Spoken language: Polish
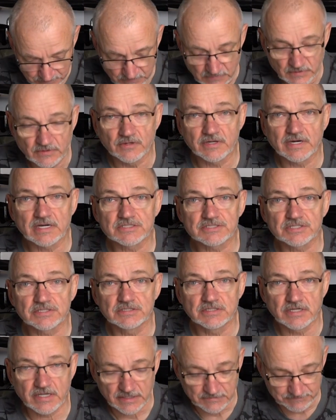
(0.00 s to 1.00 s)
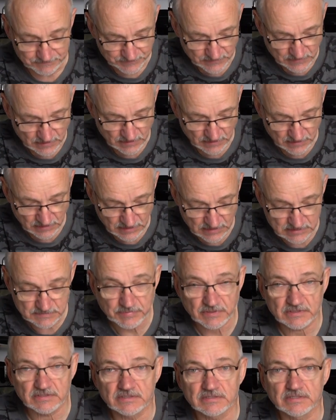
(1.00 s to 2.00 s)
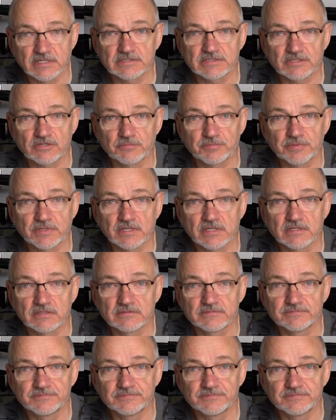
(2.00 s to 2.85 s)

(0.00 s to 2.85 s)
No raczej nie. E, jest Pan na tropie